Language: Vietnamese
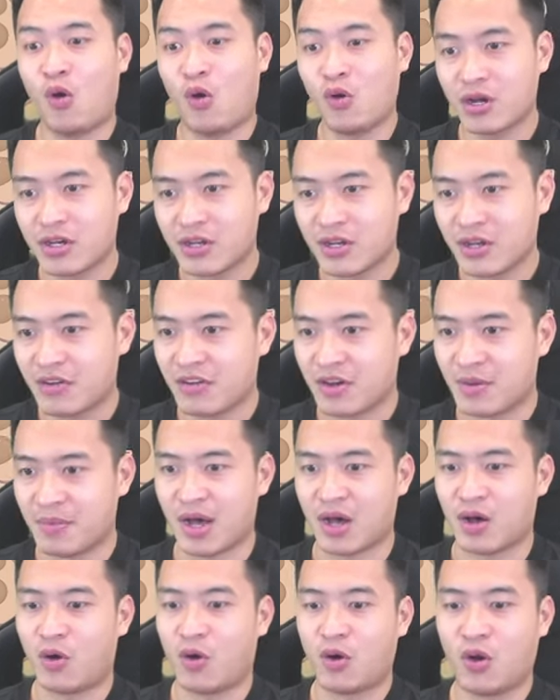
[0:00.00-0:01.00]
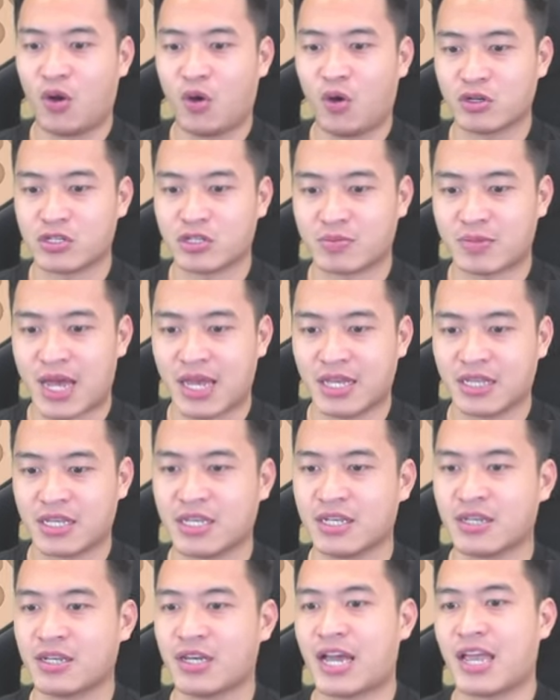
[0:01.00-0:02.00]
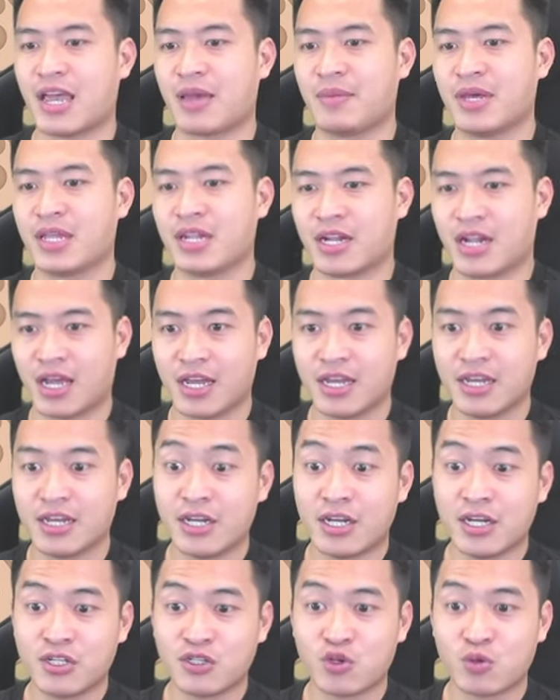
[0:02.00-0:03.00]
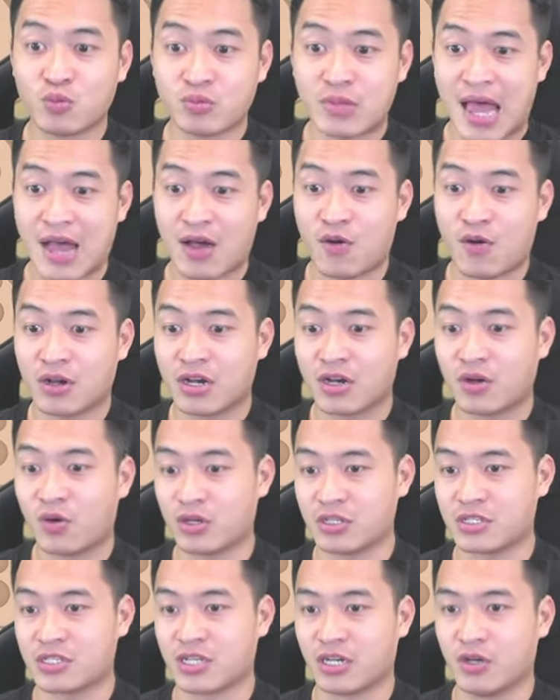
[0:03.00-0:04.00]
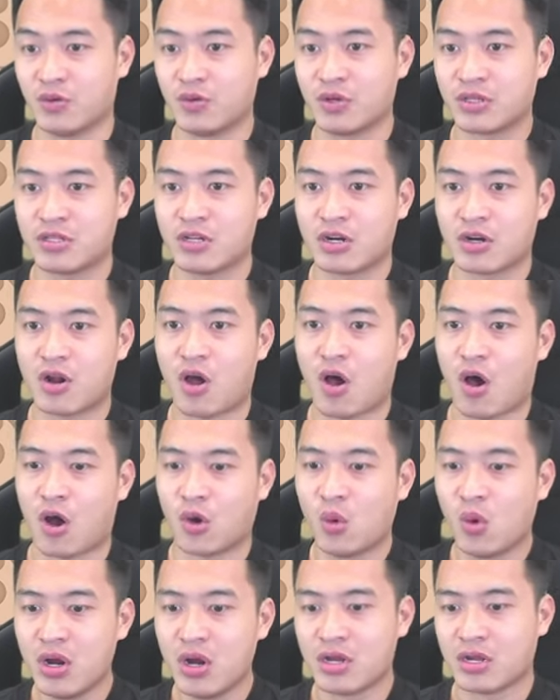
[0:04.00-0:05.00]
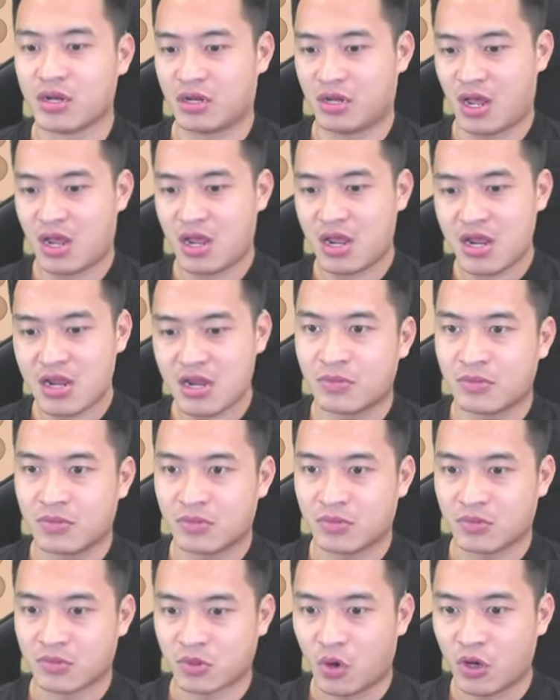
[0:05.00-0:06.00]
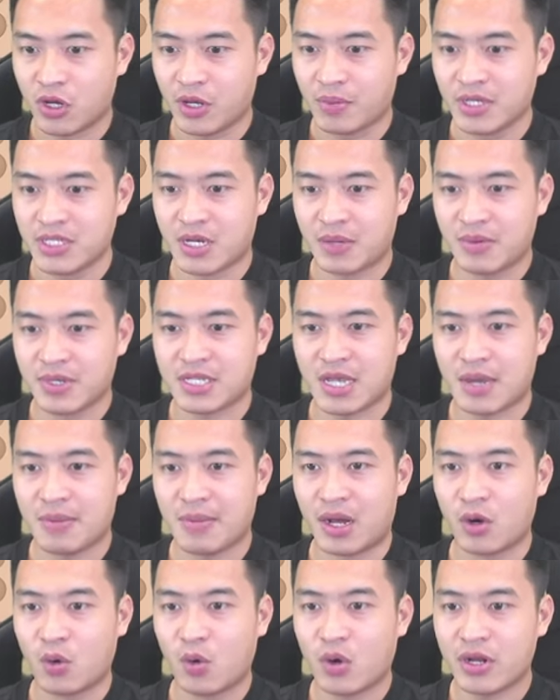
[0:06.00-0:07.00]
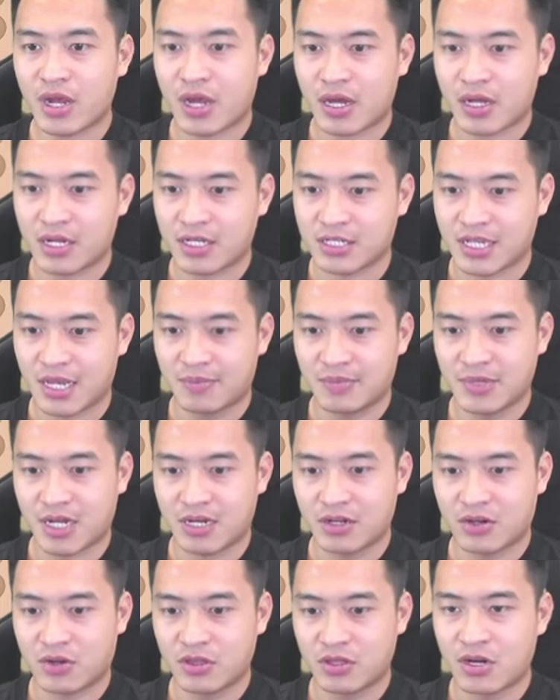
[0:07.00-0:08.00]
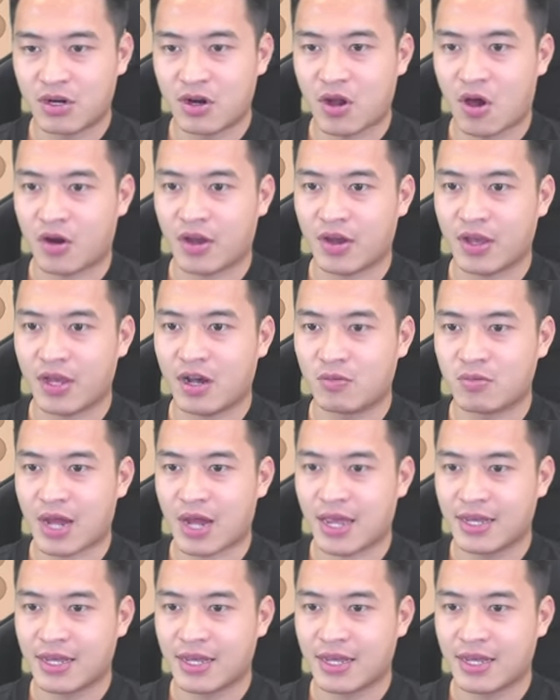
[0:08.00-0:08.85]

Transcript: nữa. Mở hồ lô ở trong này thì anh em biết rồi đấy, chúng ta có cơ hội sở hữu được tướng đỏ luôn. Đấy. Thôi bây giờ mình sẽ mở luôn nhá, để xem nhận được con tướng đỏ này hay không này.